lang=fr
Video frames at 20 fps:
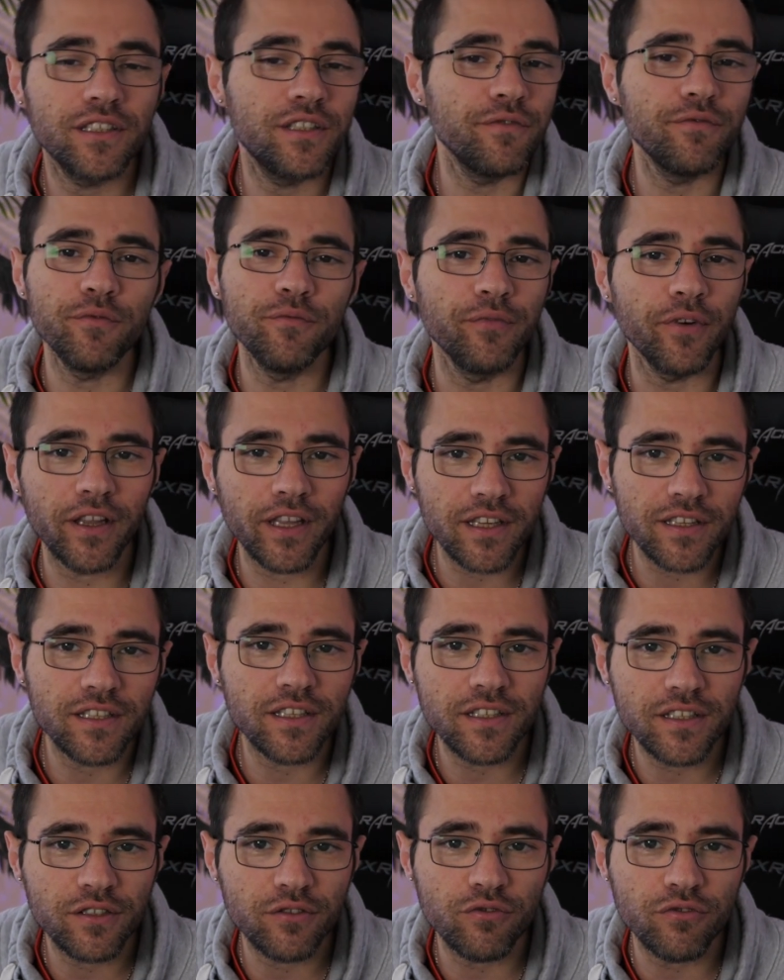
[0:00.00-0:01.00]
Si vous me voyez ces
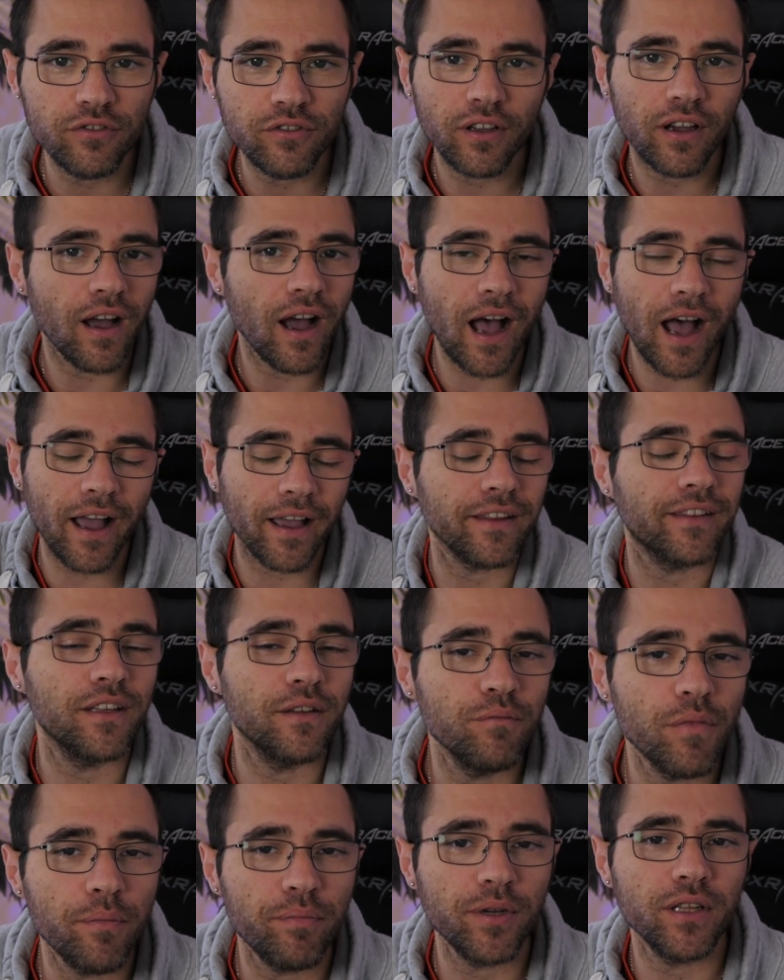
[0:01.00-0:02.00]
discounts, arrêtez
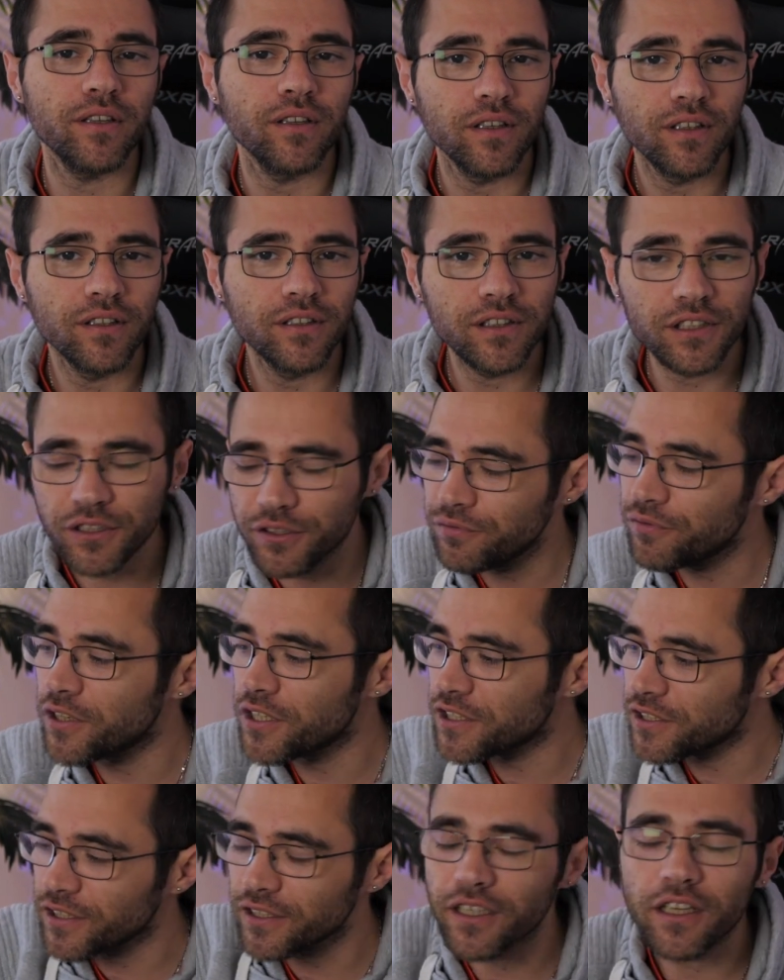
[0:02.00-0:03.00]
de m'appeler. Si je veux
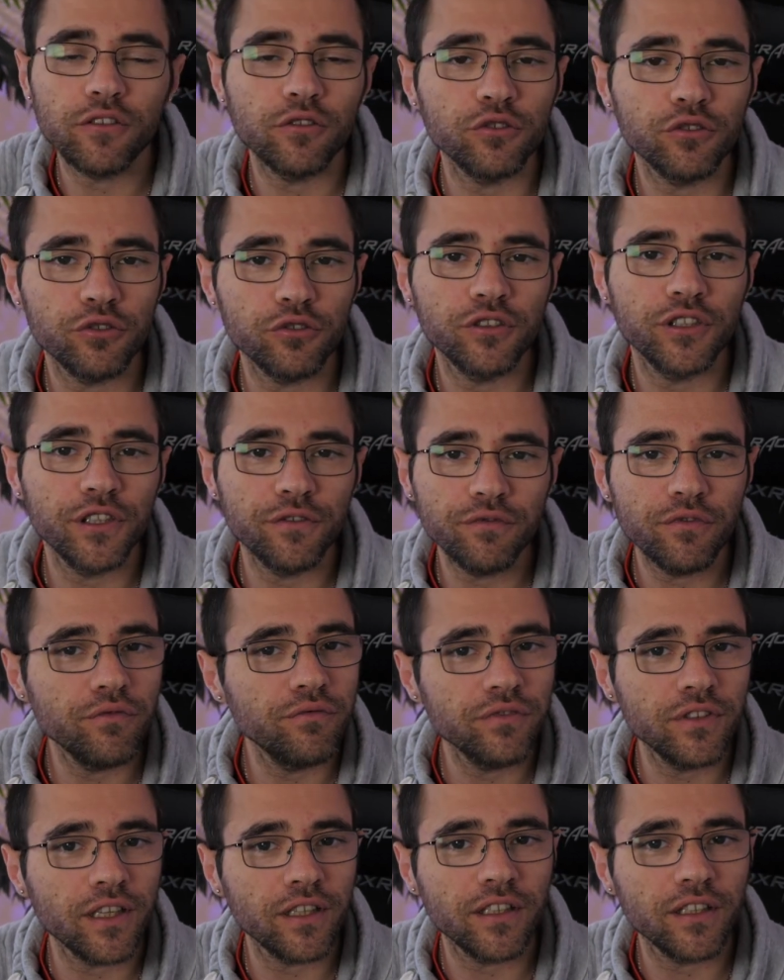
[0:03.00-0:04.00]
acheter quelque chose chez vous,
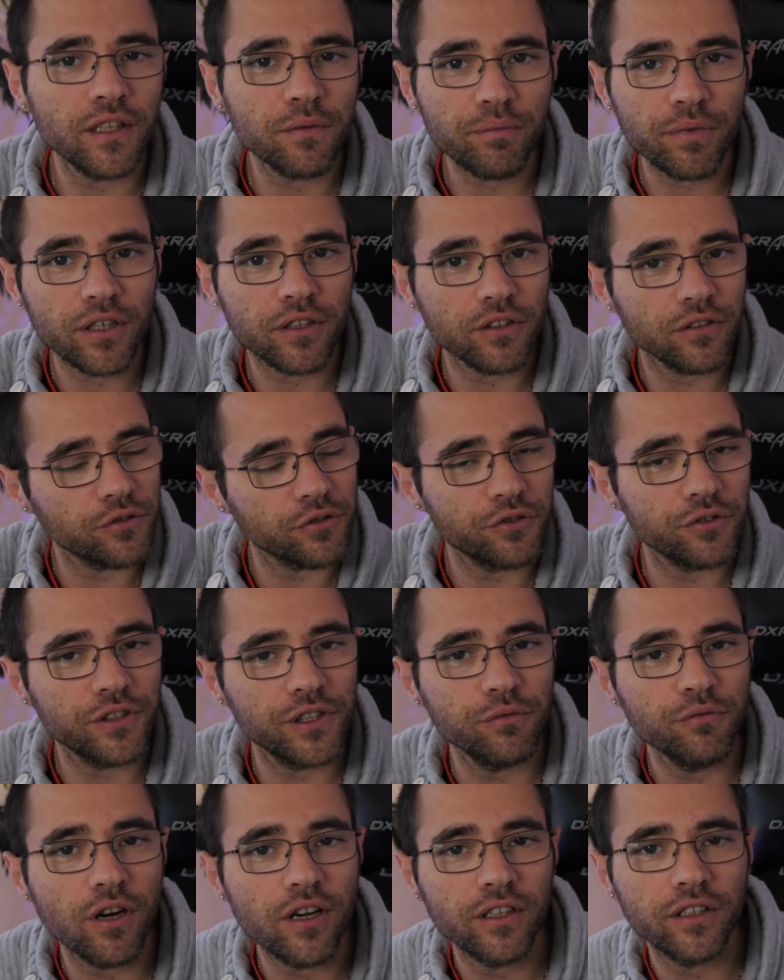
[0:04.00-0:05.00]
vous inquiétez pas, je sais où